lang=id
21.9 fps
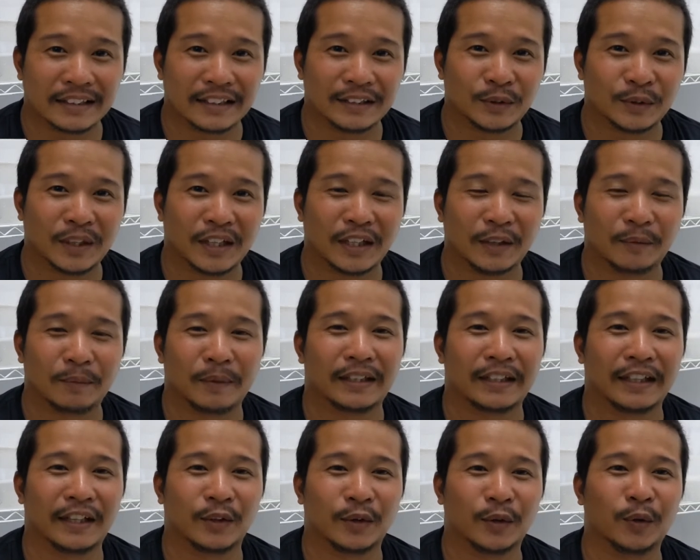saya suka
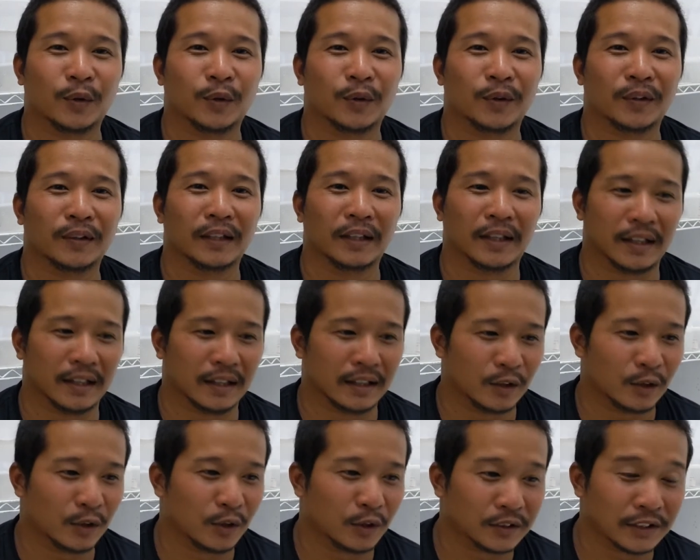leopard gecko?
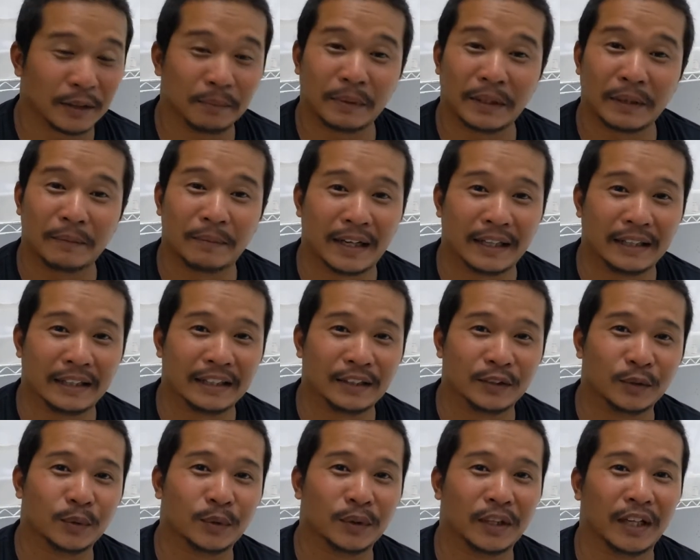Ya, kalau saya
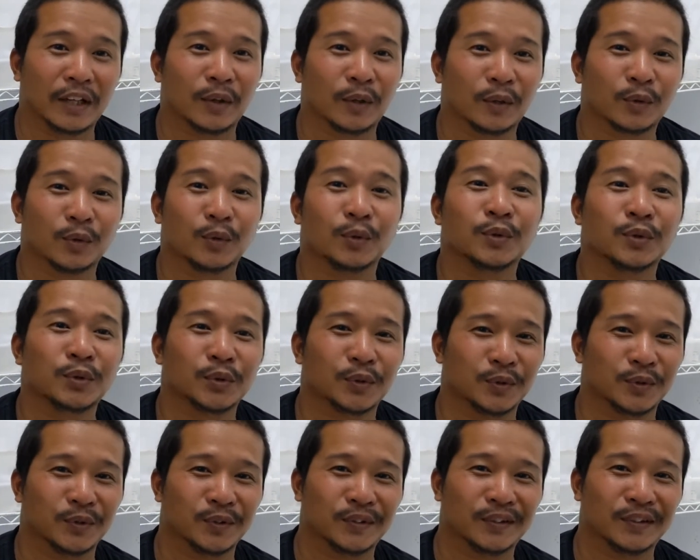pribadi itu gecko itu lucu.